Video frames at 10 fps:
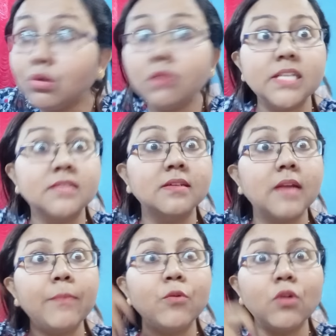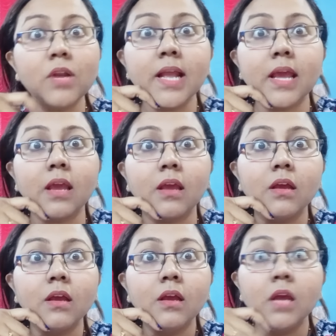ডিসক্রাইব করলি রে
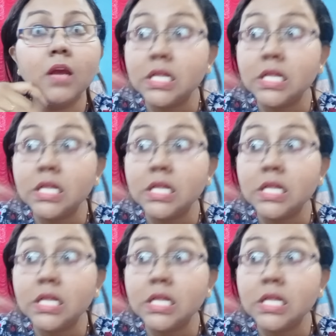যে